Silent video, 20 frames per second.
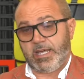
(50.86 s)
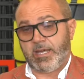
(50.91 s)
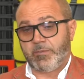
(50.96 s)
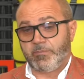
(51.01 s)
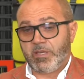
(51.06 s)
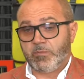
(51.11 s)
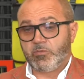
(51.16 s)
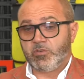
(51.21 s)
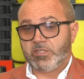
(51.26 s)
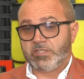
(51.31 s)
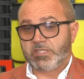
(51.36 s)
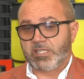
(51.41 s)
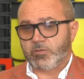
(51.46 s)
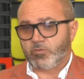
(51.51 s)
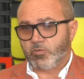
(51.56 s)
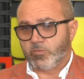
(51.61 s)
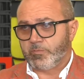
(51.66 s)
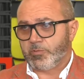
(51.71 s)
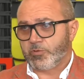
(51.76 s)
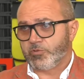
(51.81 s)
Abbiamo
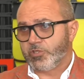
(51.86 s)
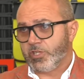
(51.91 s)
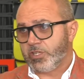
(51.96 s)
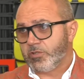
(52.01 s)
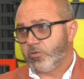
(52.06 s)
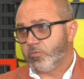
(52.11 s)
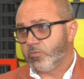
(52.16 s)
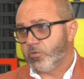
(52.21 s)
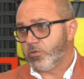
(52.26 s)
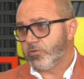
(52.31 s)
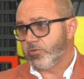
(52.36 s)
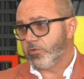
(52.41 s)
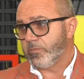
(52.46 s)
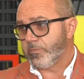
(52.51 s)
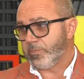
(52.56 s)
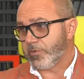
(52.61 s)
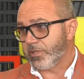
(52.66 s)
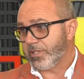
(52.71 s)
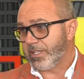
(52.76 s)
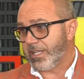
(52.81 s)
iniziato un progetto molto
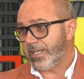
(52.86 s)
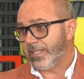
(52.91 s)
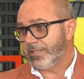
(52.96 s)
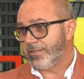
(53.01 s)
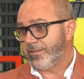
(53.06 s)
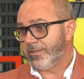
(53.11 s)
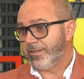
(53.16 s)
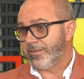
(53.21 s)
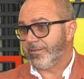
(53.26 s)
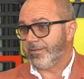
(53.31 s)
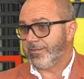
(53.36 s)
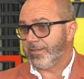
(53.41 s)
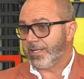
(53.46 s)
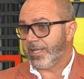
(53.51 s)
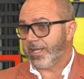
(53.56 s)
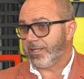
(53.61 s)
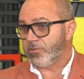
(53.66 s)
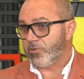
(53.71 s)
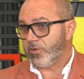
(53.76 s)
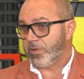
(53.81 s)
importante
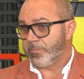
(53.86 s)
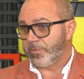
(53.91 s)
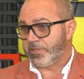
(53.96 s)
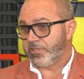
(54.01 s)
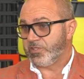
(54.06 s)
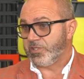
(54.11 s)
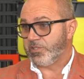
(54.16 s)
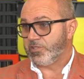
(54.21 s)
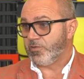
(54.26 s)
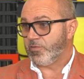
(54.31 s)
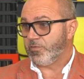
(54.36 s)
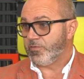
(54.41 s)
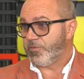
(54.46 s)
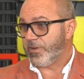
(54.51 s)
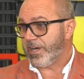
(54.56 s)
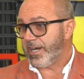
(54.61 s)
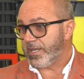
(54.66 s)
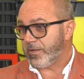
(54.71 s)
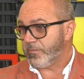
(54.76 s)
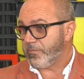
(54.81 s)
dedicato alla precision
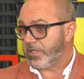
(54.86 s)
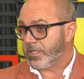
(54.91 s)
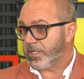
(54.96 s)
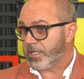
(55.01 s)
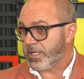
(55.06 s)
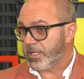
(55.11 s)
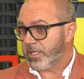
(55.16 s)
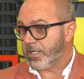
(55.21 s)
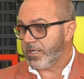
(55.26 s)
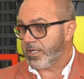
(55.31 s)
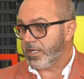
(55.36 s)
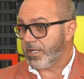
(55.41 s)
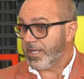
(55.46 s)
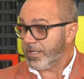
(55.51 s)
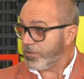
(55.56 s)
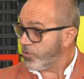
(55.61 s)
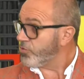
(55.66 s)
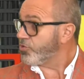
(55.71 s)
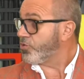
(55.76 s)
farming eh, l'anno